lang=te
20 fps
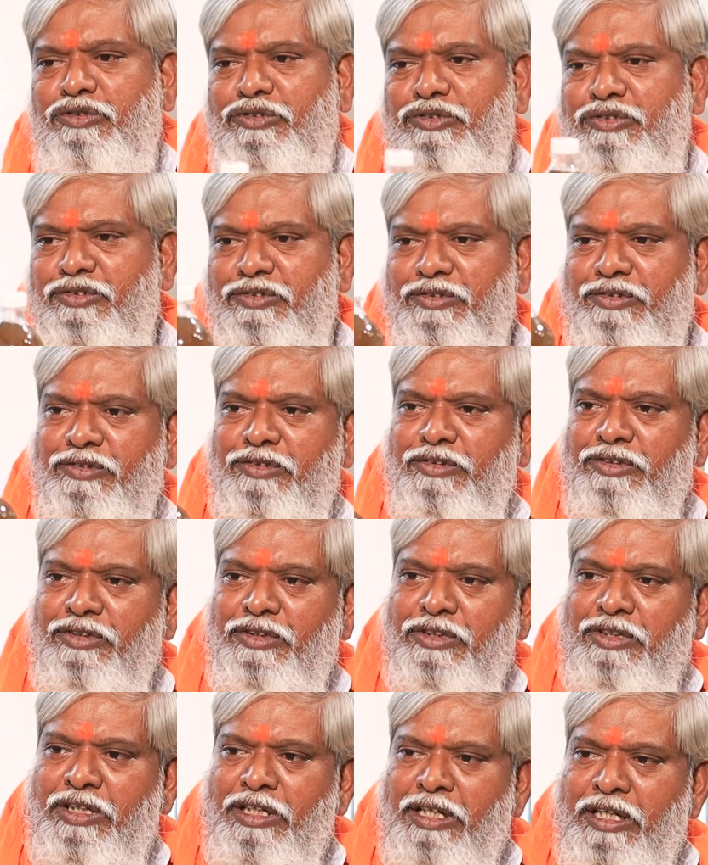జ్యూస్
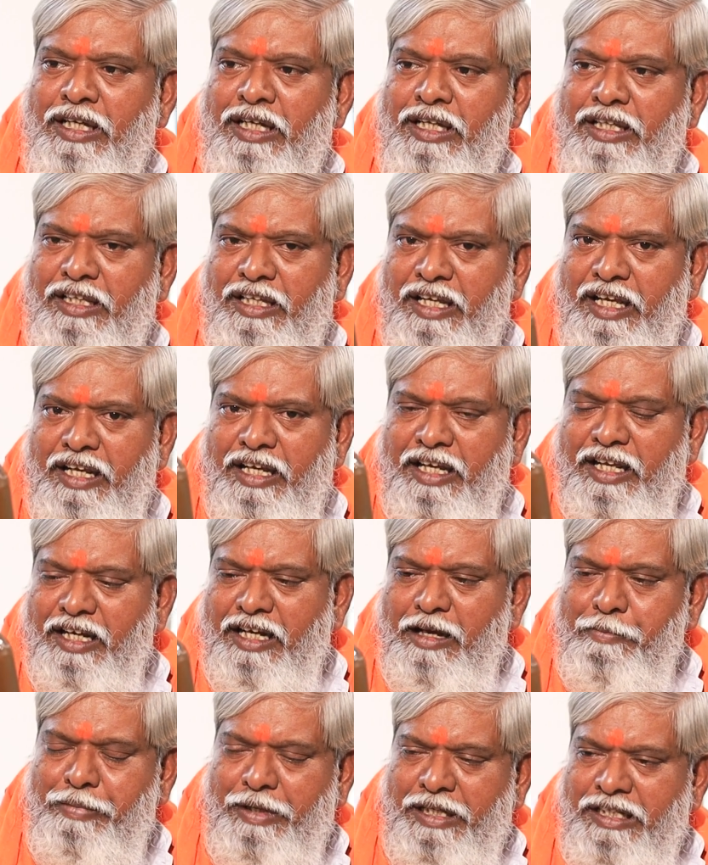దీని
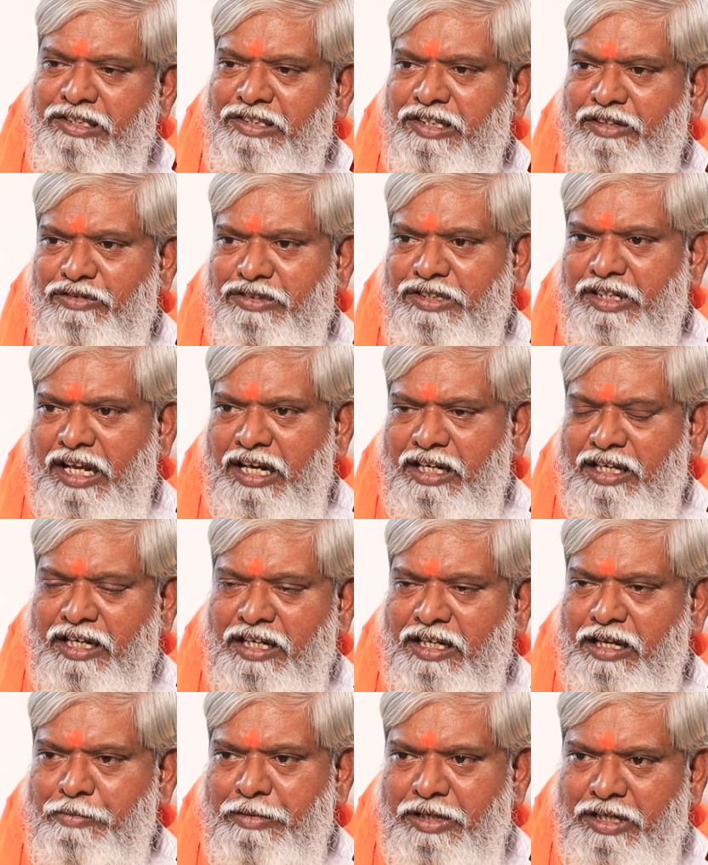కనుక పది సంవత్సరాలు
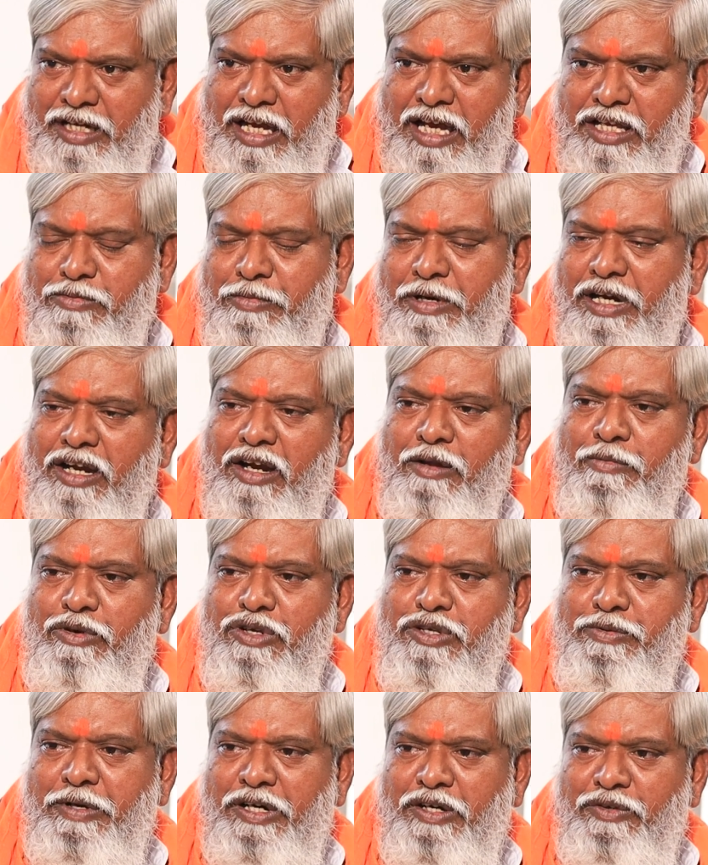కనుక మీరు గాజు బాటిలో
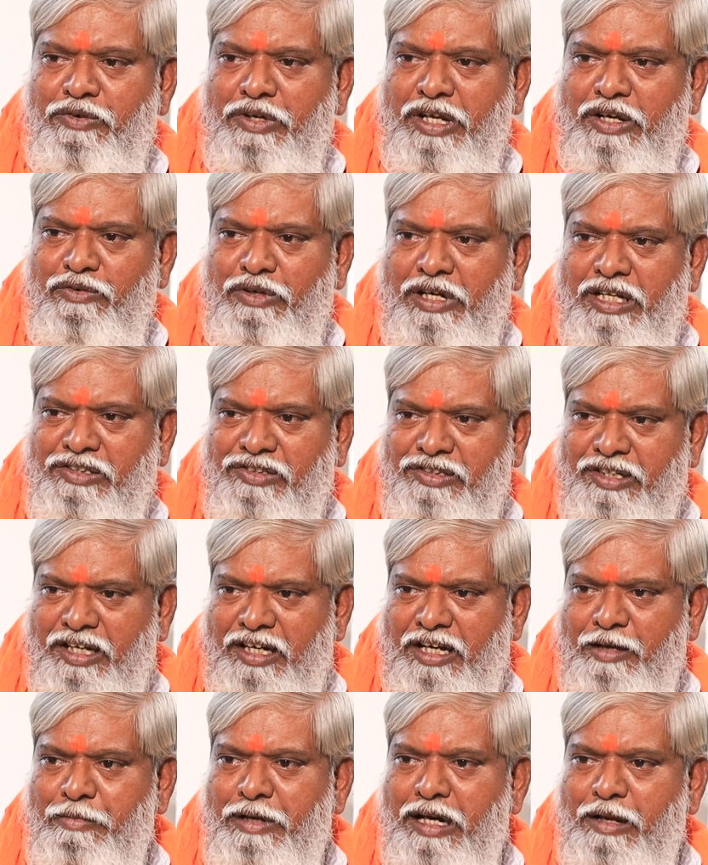పోసి పెట్టుకున్నా కూడా
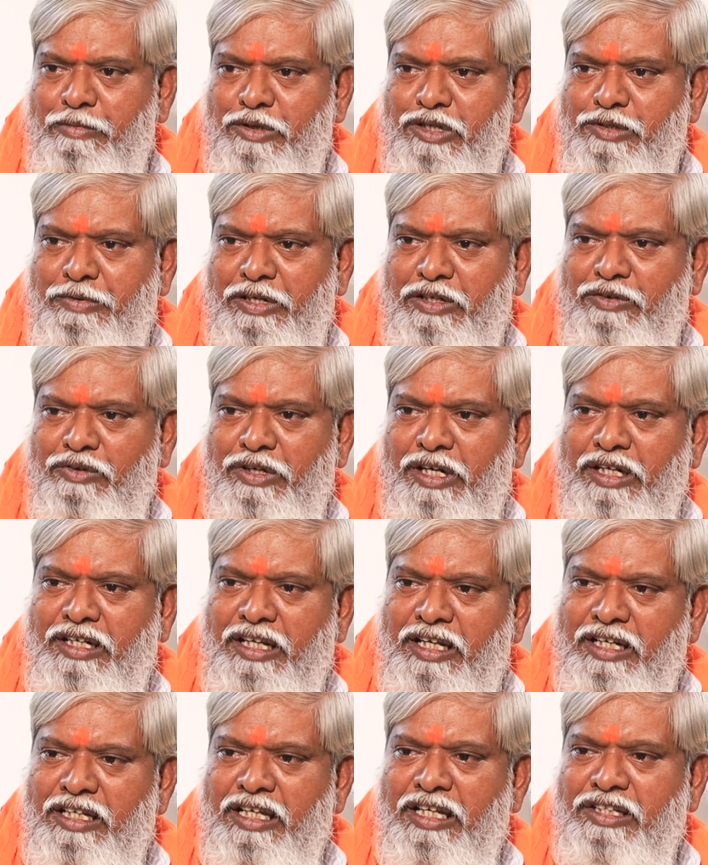స్టీల్ డబ్బాలో పోసి పెట్టుకున్నా
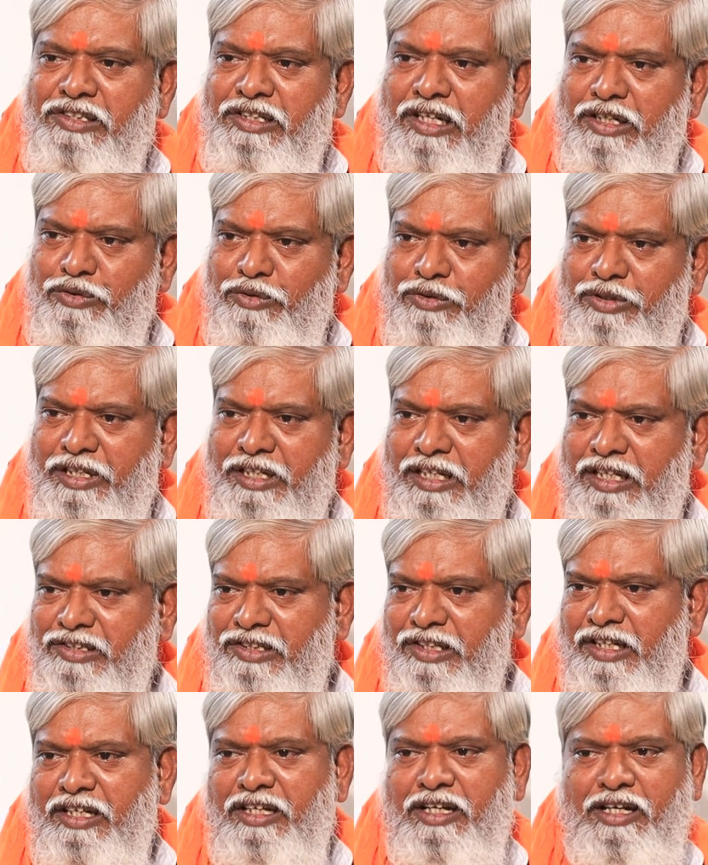టెన్ ఇయర్స్గా ట్వంటీ
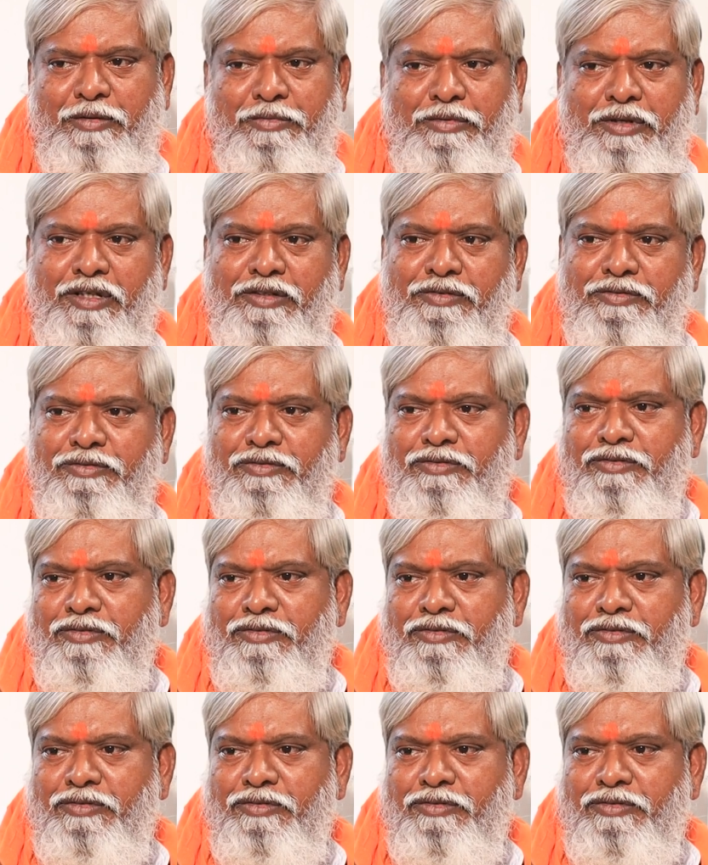ఇయర్స్ అయినా ఖరాబ్ కాదు